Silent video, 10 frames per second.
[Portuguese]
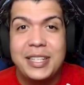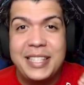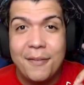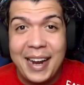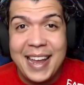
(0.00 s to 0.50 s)

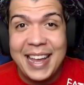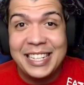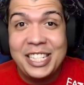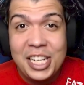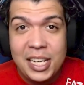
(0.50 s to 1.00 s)
Você vai ganhar
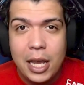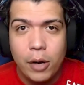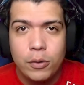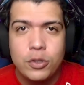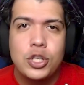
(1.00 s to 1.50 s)

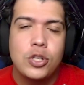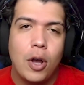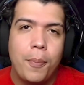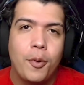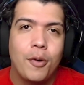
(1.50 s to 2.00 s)
dinheiro
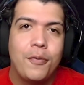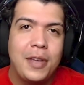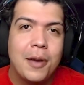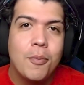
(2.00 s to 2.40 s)
só por ouvir